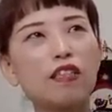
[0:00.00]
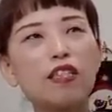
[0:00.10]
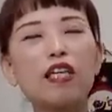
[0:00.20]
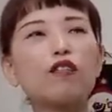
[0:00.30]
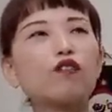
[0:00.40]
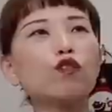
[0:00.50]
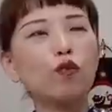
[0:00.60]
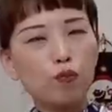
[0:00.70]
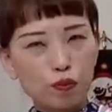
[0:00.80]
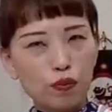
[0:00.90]

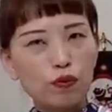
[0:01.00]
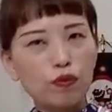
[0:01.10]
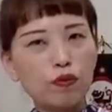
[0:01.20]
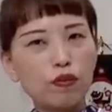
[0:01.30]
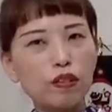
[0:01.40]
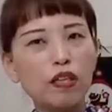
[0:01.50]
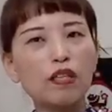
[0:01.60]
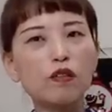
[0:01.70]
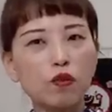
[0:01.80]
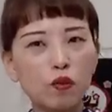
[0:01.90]
リサイクルショップ
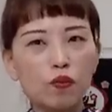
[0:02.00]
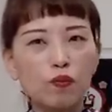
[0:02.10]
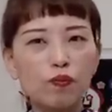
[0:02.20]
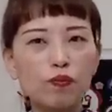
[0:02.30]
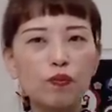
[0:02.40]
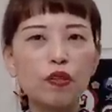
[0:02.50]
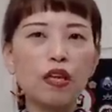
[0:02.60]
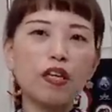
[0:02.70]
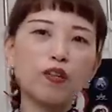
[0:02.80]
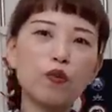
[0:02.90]
さんと,、
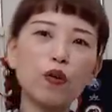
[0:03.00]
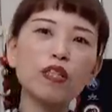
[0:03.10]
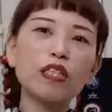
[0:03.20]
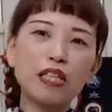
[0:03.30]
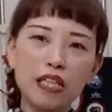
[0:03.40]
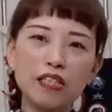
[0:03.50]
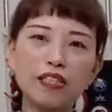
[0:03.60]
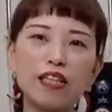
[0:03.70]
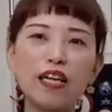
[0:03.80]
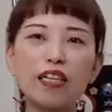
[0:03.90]
えーと、こうやってね
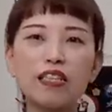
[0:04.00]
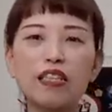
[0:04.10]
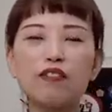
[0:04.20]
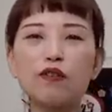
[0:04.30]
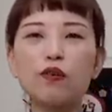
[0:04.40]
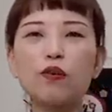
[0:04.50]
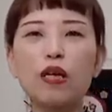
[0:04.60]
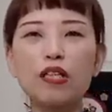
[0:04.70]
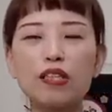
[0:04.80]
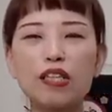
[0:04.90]
つながってること
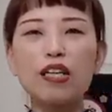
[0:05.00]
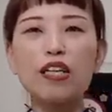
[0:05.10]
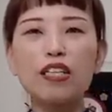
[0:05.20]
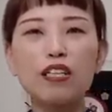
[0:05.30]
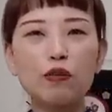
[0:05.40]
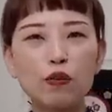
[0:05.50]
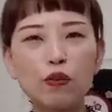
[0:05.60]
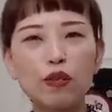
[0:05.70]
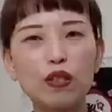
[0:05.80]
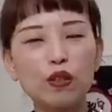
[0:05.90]
がつながれてるこ
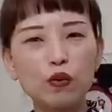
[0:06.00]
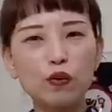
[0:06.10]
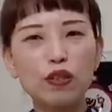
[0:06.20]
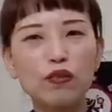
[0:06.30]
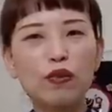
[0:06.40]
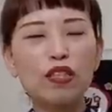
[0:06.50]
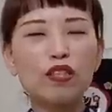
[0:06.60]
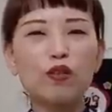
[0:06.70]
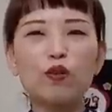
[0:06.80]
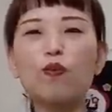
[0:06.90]
とが非常に
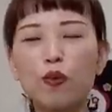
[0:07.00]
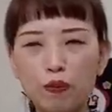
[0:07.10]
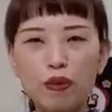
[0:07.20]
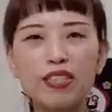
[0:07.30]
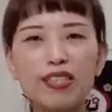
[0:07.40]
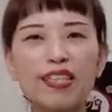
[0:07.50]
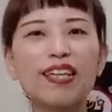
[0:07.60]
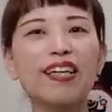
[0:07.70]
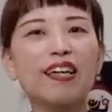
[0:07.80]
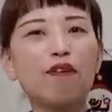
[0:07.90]
嬉しく思います。
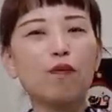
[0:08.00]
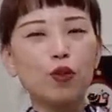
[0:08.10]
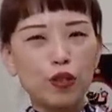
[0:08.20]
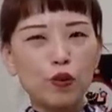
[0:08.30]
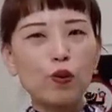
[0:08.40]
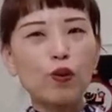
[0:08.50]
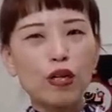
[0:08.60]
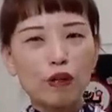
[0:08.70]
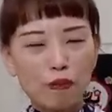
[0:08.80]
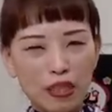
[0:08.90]
もし
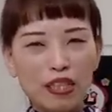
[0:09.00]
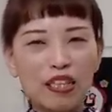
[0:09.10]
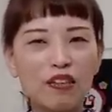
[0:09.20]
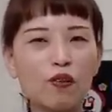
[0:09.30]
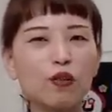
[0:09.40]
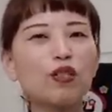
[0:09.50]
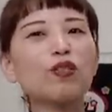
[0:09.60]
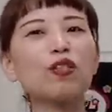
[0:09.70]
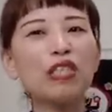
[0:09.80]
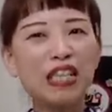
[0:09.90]
コロナがまたね落
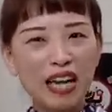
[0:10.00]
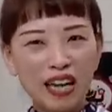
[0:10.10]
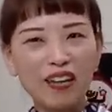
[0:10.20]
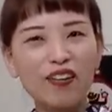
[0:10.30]
ち着いたら